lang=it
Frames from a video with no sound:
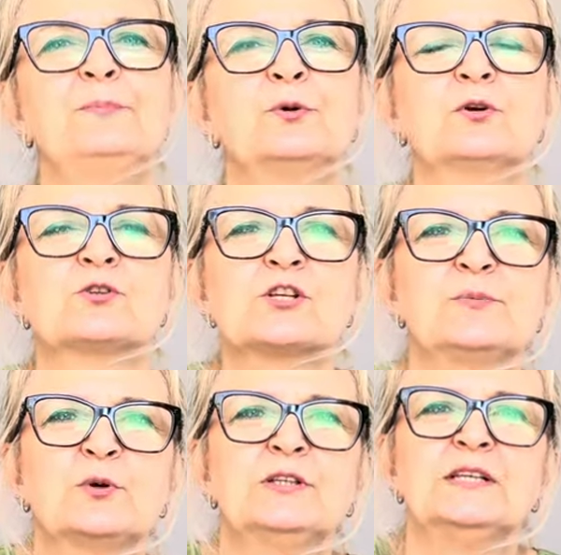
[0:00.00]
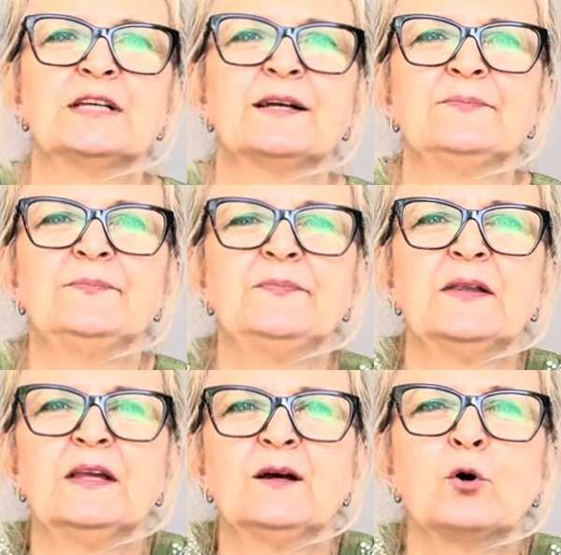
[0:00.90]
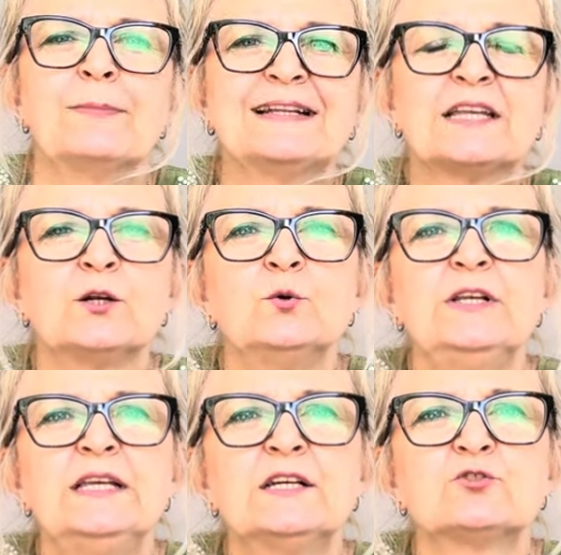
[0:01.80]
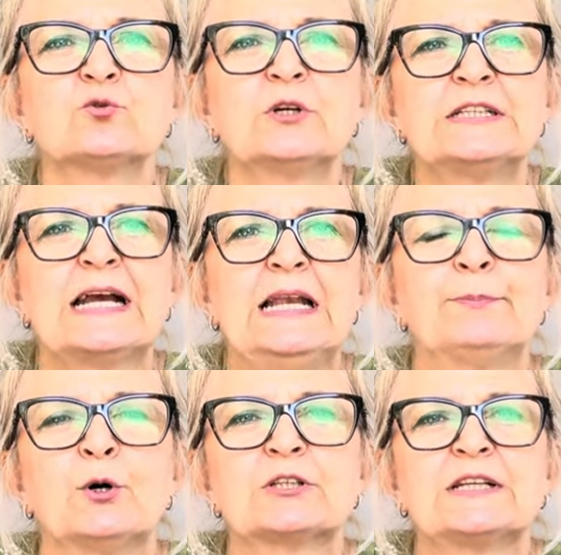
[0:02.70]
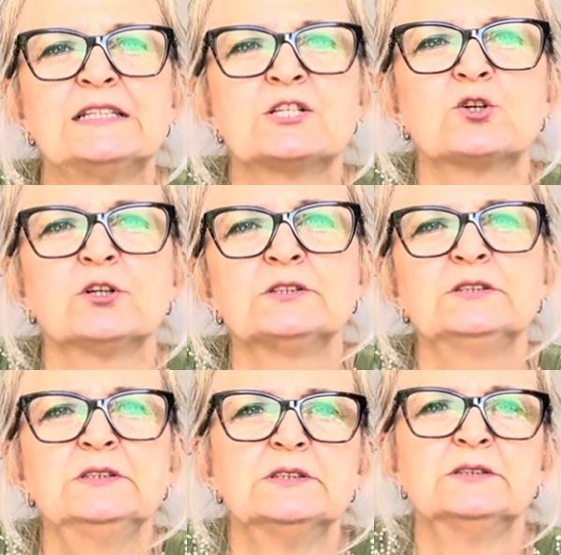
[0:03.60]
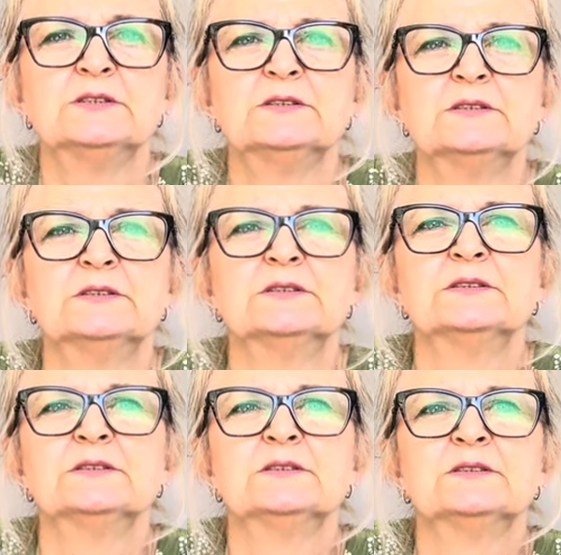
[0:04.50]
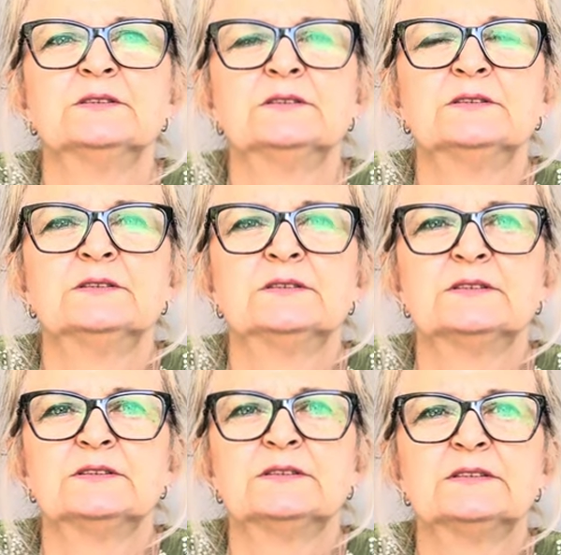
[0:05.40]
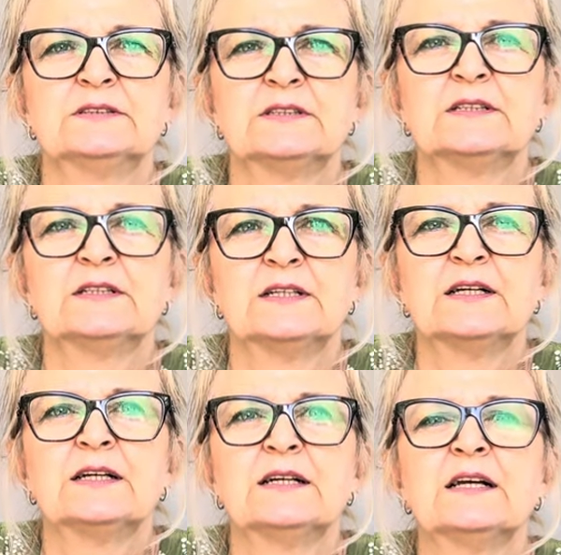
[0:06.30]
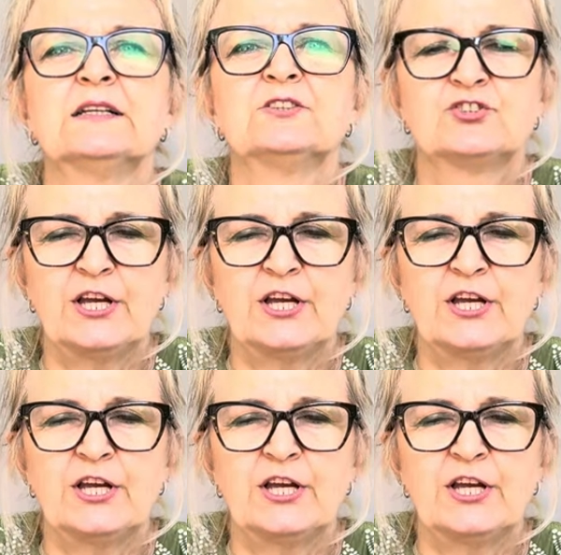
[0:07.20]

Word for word: Poi cosa gli puoi dire? Basta. Puoi mettere un link tu che, te, che le porta a Discord? ci sarà quello perché cioè, sarà una stanza, presumo.